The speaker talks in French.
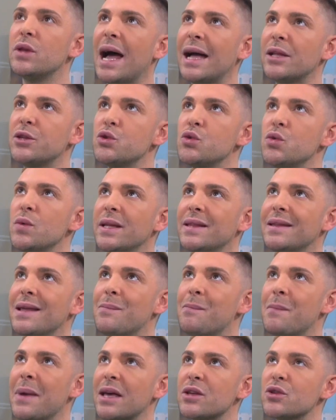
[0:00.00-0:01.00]
as-tu
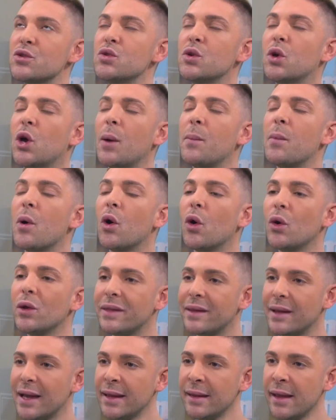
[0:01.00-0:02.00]
été perçue comme
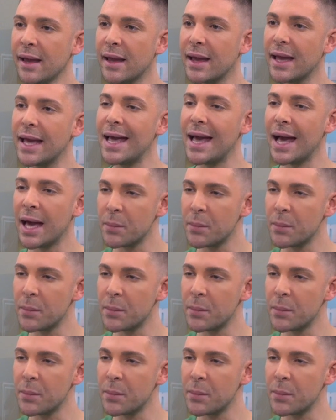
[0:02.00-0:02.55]
hautaine et